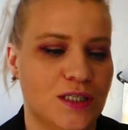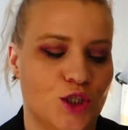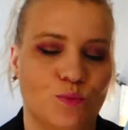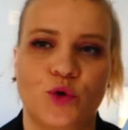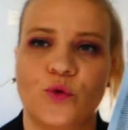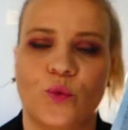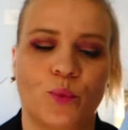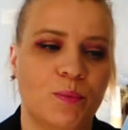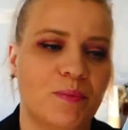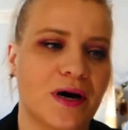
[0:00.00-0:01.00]
si je ne me
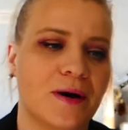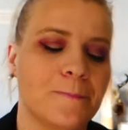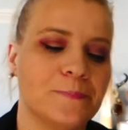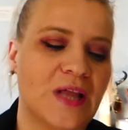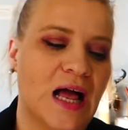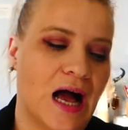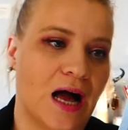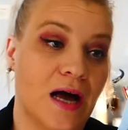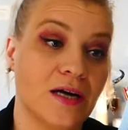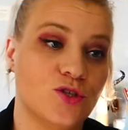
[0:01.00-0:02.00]
trompe pas,
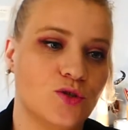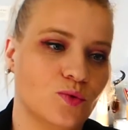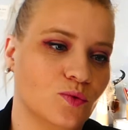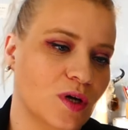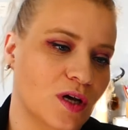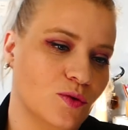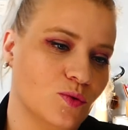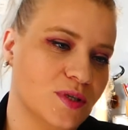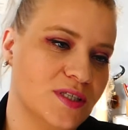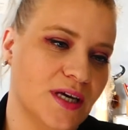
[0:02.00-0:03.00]
à Action.
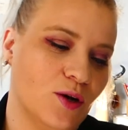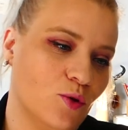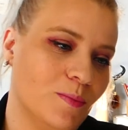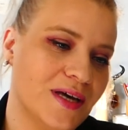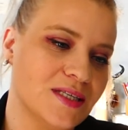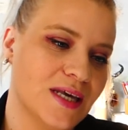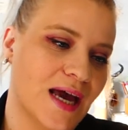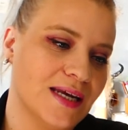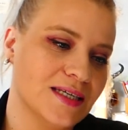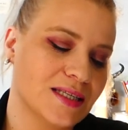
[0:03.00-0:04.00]
Donc c'est le masque
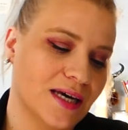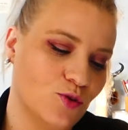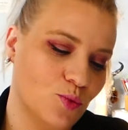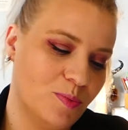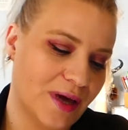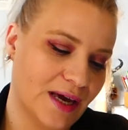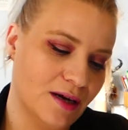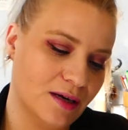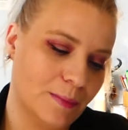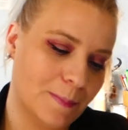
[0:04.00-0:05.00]
à l'extrait de
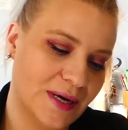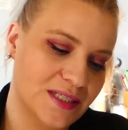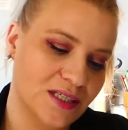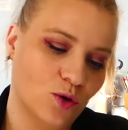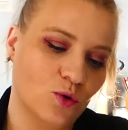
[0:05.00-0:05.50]
perles Madine